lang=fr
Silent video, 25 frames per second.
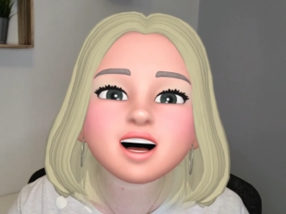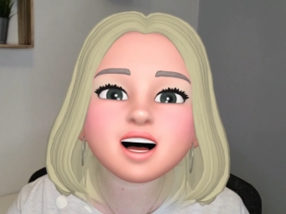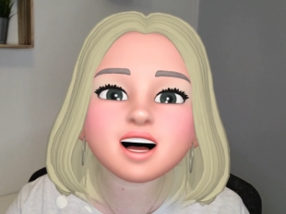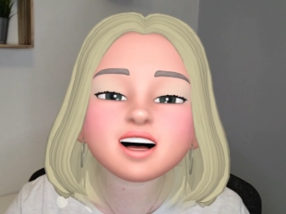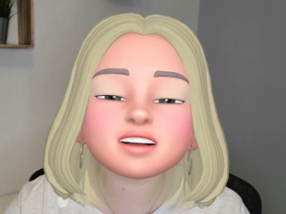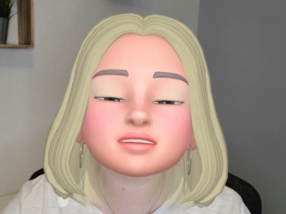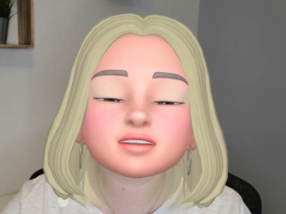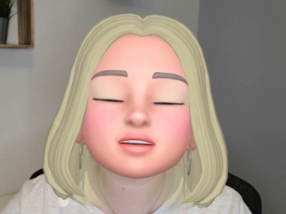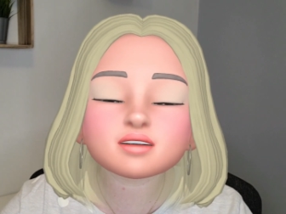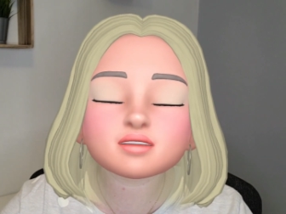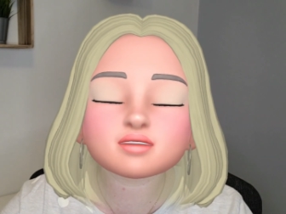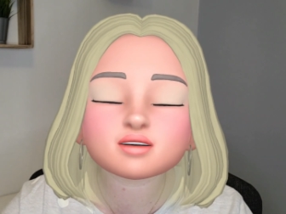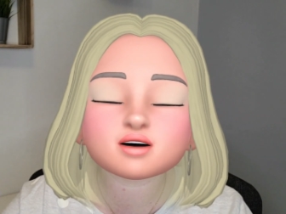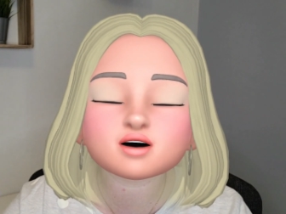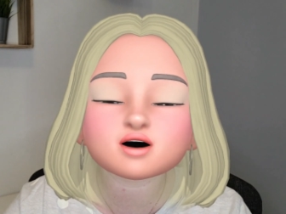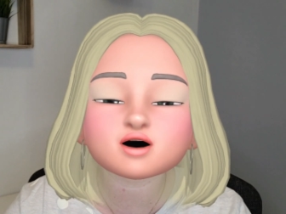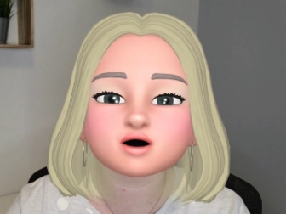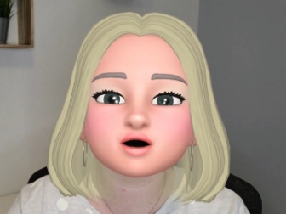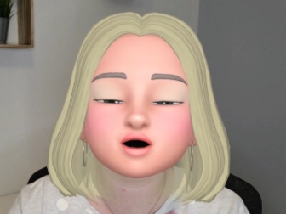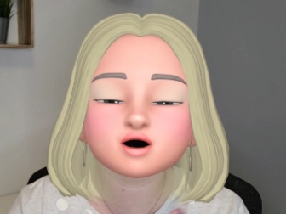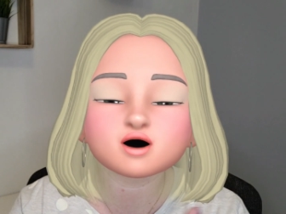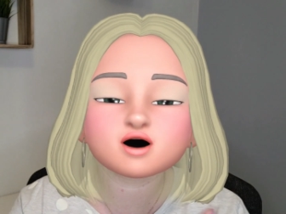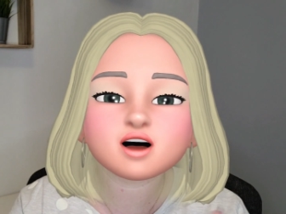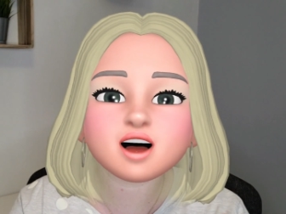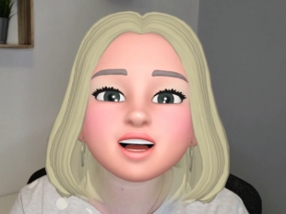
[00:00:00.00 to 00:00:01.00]
à, notre,
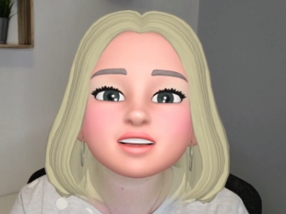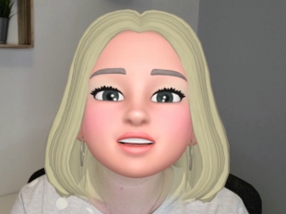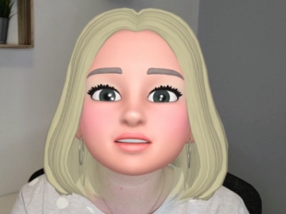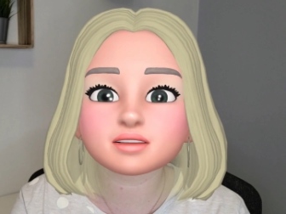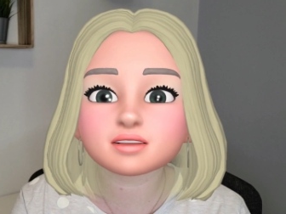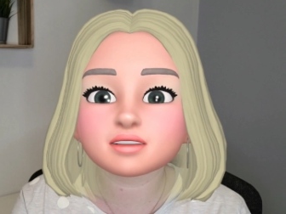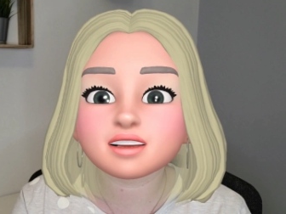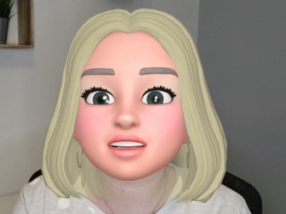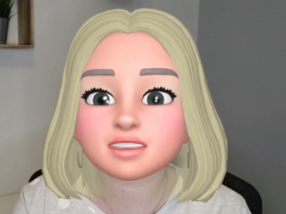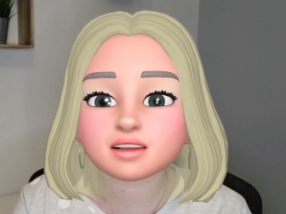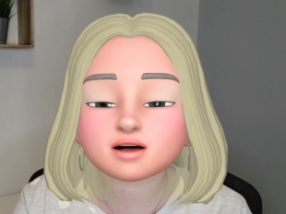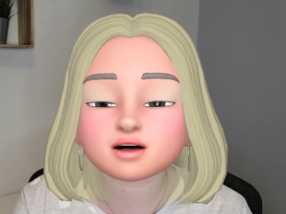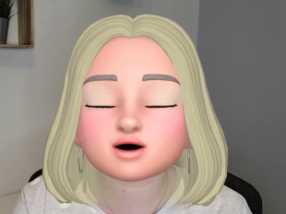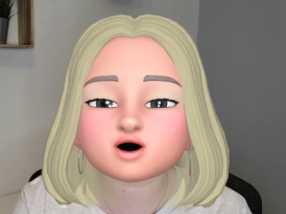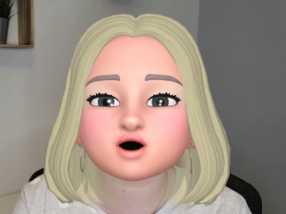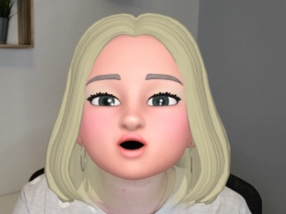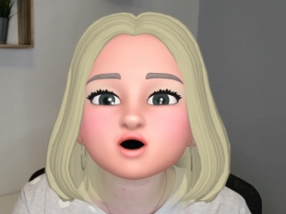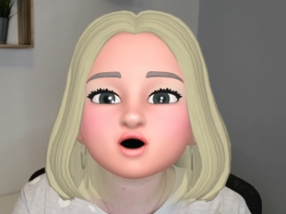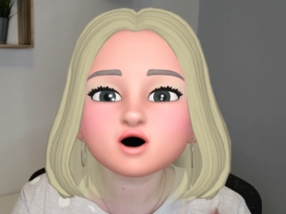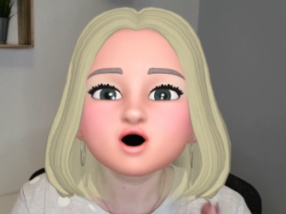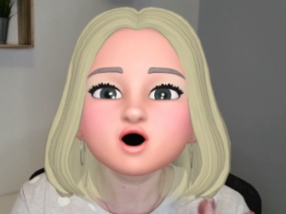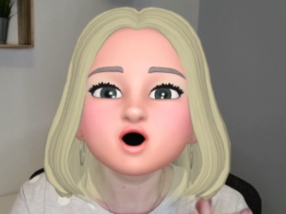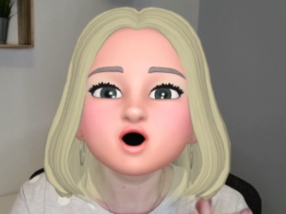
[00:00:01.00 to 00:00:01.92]
euh, à notre argent.